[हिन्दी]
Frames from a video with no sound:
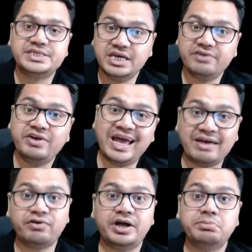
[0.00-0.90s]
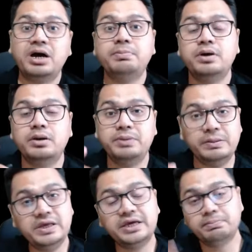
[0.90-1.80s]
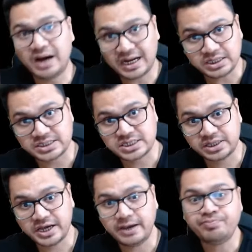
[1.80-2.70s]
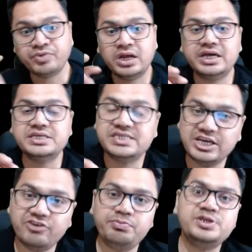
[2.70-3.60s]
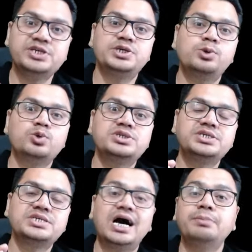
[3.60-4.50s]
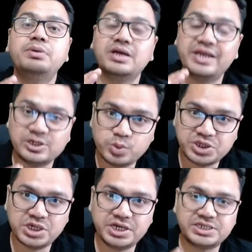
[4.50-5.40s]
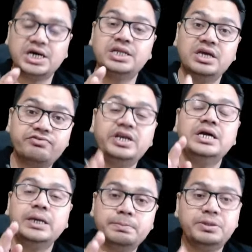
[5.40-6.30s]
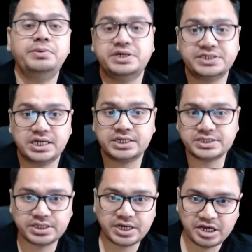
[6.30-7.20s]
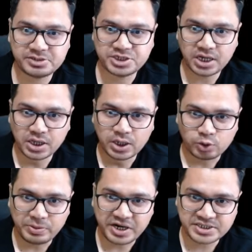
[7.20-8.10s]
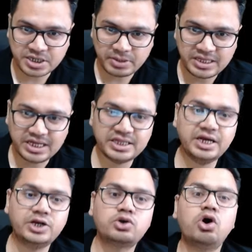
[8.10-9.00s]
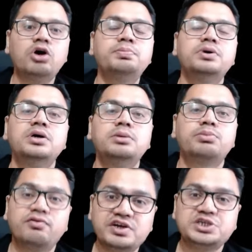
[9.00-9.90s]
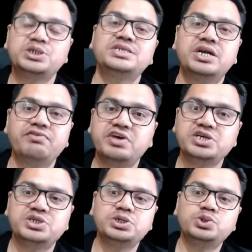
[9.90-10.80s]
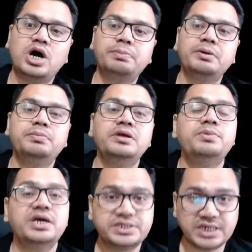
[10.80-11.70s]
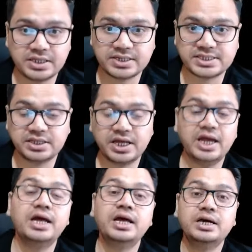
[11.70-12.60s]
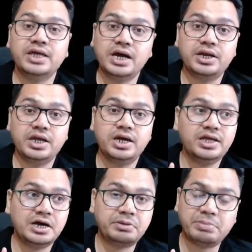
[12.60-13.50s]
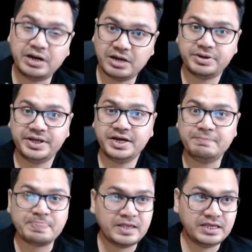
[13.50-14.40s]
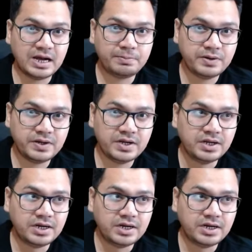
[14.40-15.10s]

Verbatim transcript: सीएफए एफआरएम आप बीबीए के बाद कर सकते हैं लेकिन सीएफपी जैसे कोर्सेज आप ग्रेजुएशन के साथ या फिर बीबीए के साथ कर सकते हैं ठीक है बच्चा तो मेरी नजर में ये थे टॉप प्रोफेशनल सर्टिफिकेशन जो आप बीबीए के साथ कर सकते हैं ध्यान रखिएगा यहां पर पढ़ना पड़ेगा यहाँ पर